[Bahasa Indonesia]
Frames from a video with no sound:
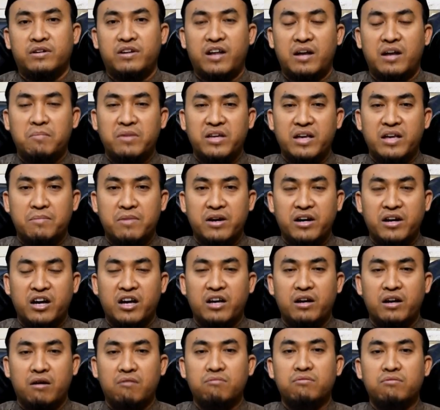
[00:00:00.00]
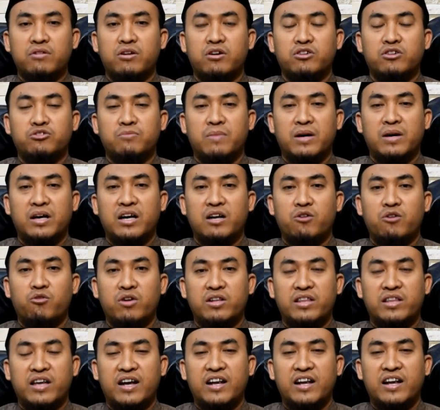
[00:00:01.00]
dan menyamakan Allah Subhanahu
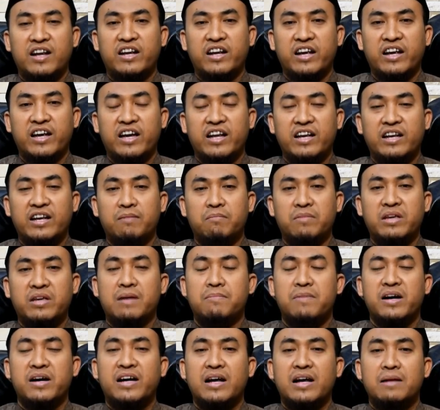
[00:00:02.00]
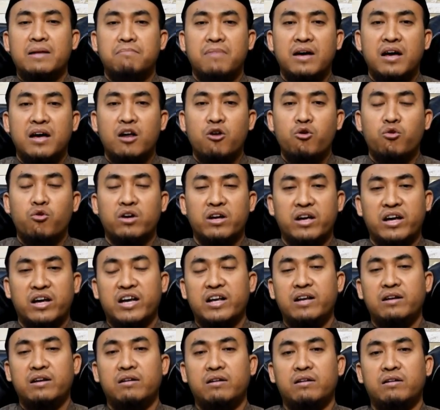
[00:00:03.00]
wa taala dengan menyamakan makhluk
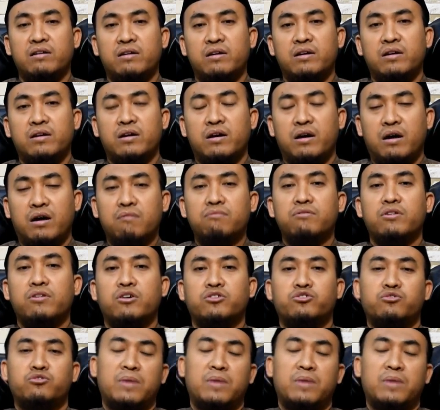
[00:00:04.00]
dengan Allah